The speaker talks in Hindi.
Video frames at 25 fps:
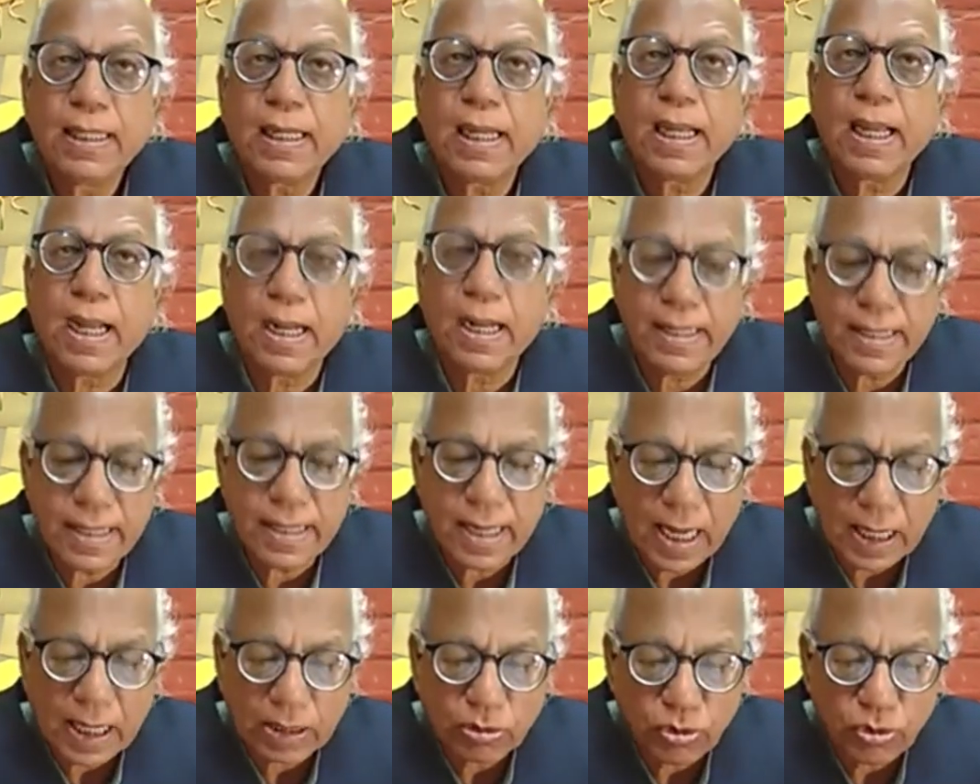कि
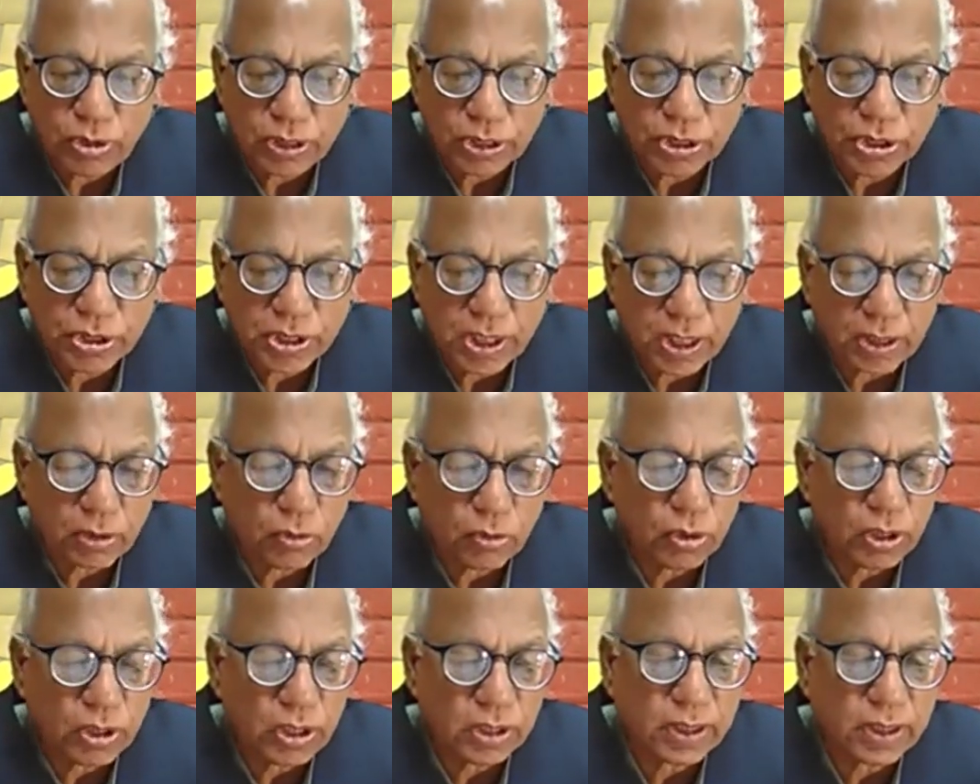अन्य आधुनिक
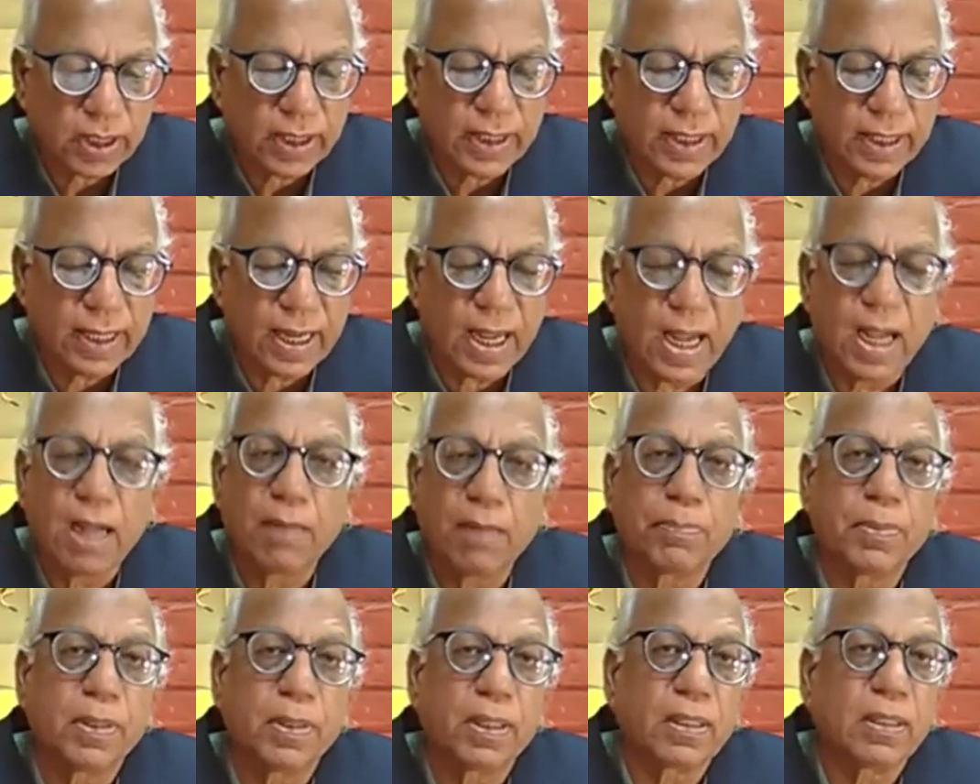शहरों की तरह
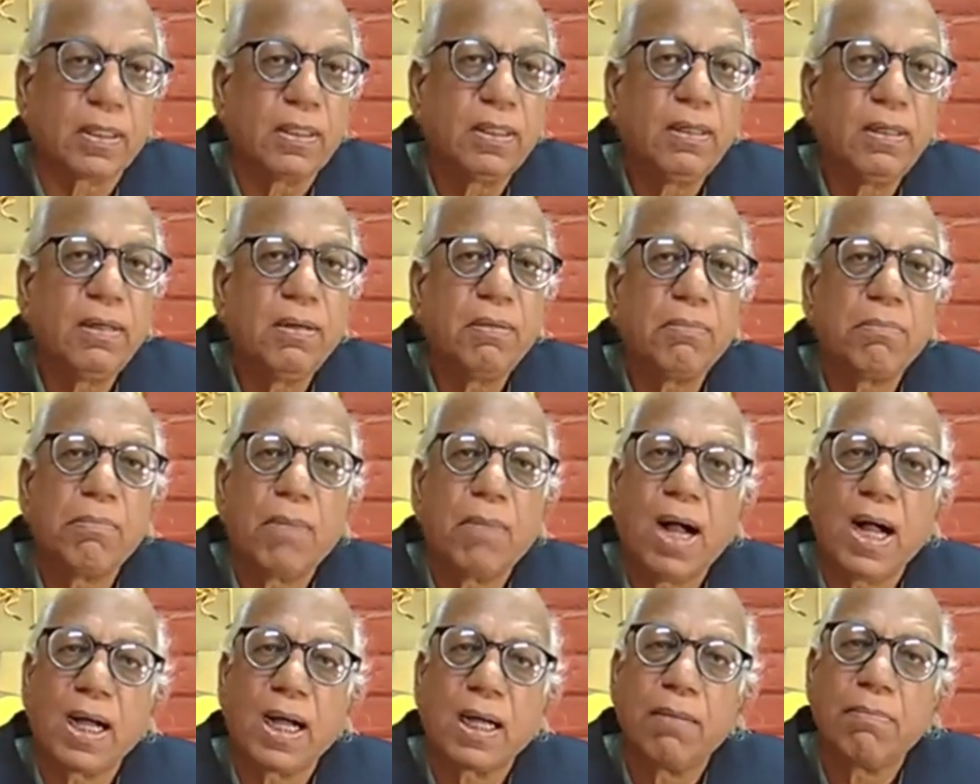यहाँ पर
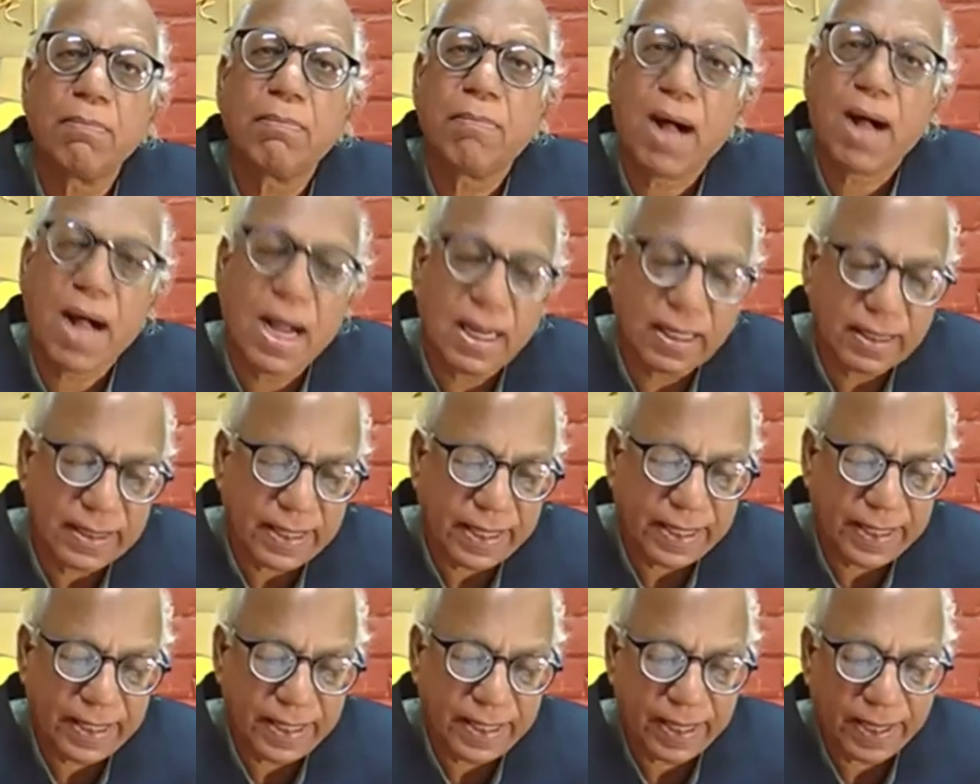भागम भाग
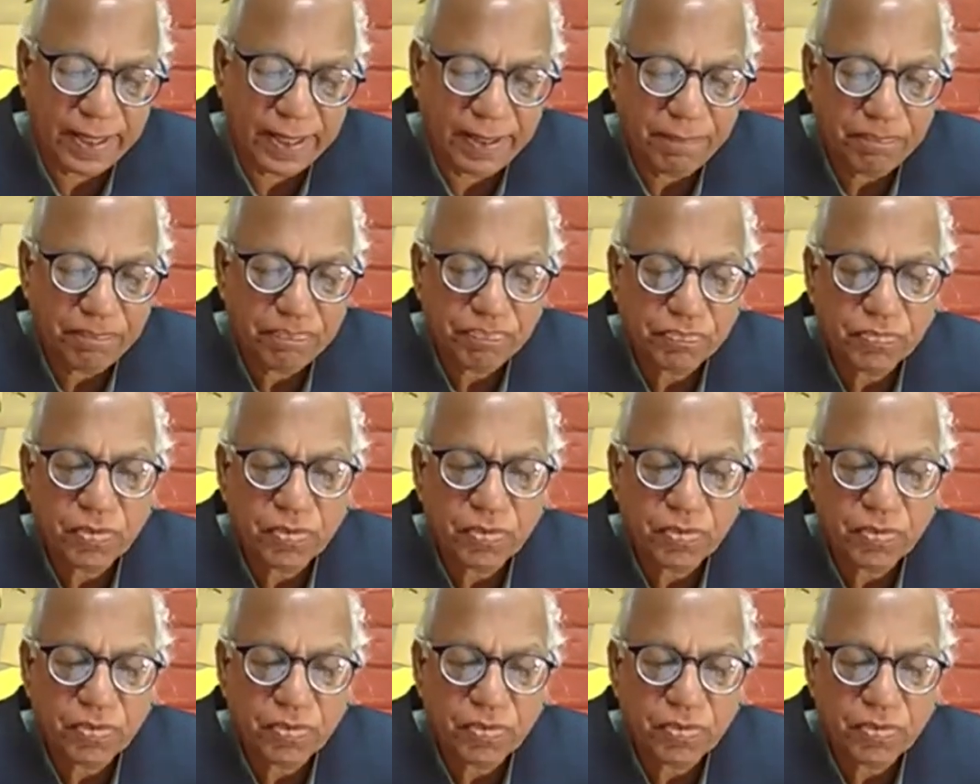नहीं है